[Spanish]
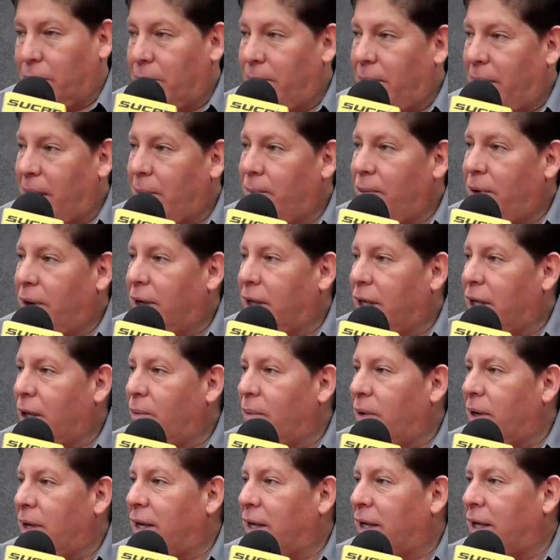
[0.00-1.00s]
despegamos aquí de
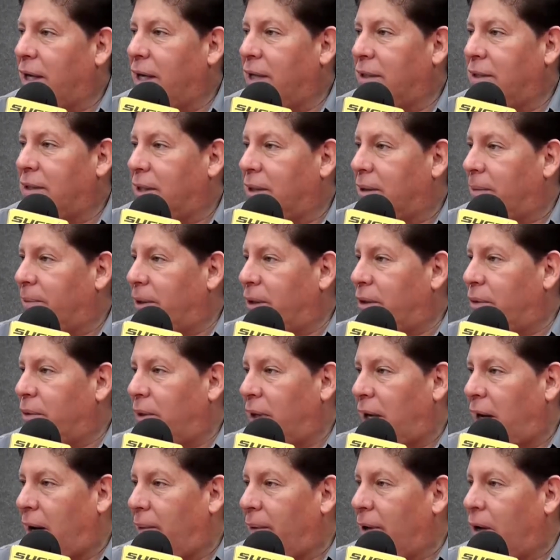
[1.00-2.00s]
Guayaquil, se te mete
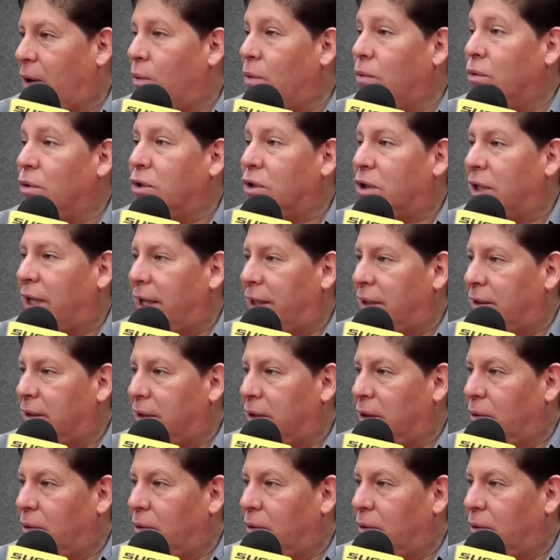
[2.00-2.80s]
una ave en un jet,